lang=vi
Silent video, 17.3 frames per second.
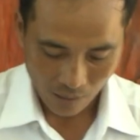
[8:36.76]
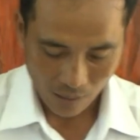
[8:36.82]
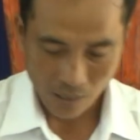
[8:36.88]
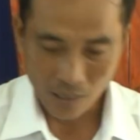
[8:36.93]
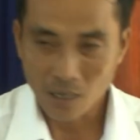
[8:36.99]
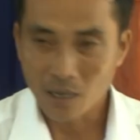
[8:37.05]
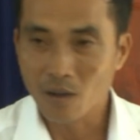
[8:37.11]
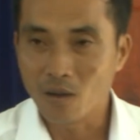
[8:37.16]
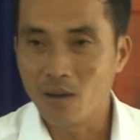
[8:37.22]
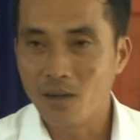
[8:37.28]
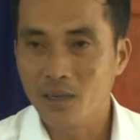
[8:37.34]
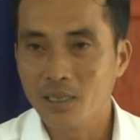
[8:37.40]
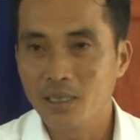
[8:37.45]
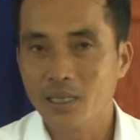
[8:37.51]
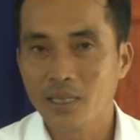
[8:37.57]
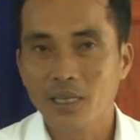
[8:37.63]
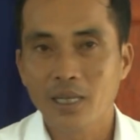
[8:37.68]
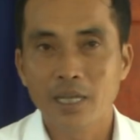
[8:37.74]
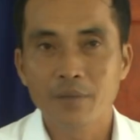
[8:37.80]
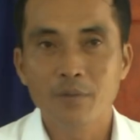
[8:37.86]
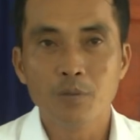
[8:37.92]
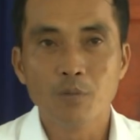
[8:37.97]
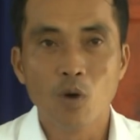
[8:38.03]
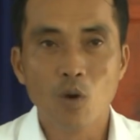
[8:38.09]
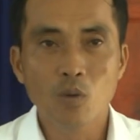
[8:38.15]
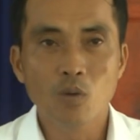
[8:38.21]
các tổ chức đoàn thể thường
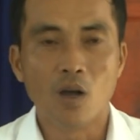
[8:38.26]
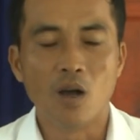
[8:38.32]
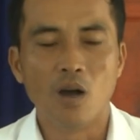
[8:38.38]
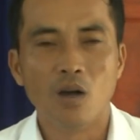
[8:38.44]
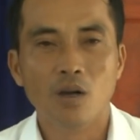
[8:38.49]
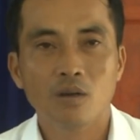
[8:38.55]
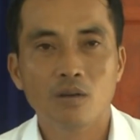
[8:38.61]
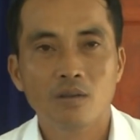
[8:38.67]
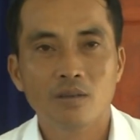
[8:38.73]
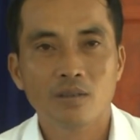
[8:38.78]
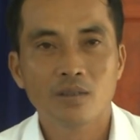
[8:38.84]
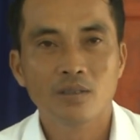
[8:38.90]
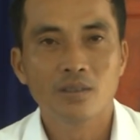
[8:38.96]
phải mượn nhà dân,